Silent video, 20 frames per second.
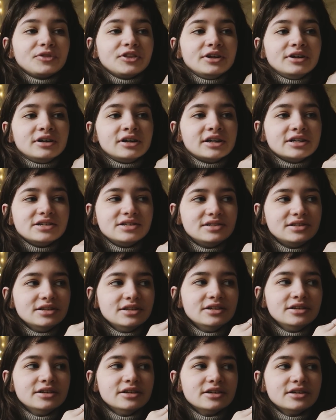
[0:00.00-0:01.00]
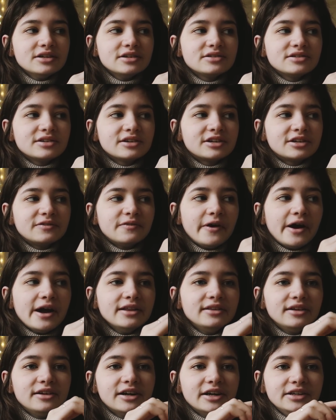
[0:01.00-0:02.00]
Россия
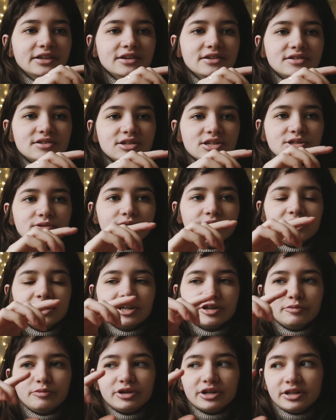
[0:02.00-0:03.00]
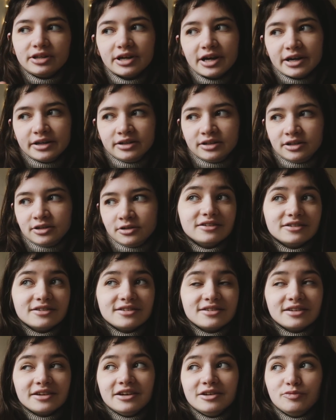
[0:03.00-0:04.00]
закрывает границы с Великобританией.
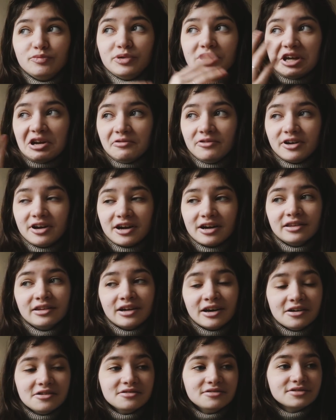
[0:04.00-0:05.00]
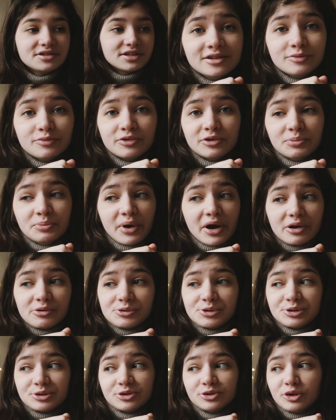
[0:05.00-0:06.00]
Стоит первый канал, не понимаю
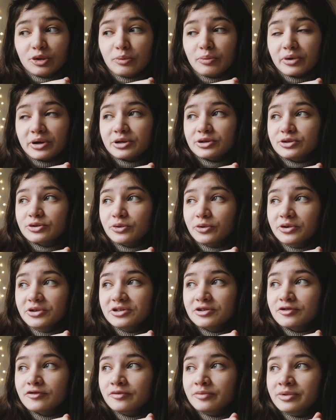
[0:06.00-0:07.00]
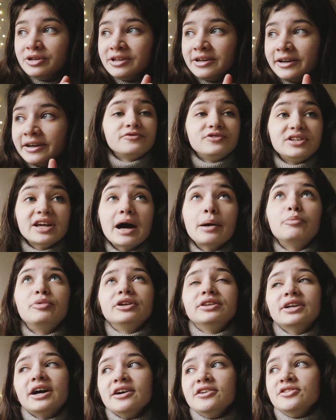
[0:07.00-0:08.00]
вообще, что происходит в мире. Вся
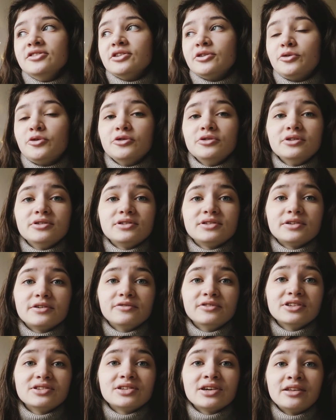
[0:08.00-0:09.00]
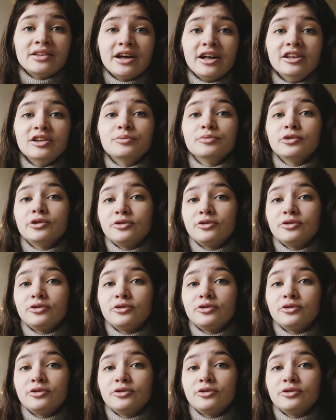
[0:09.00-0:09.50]
Британия находится в национальном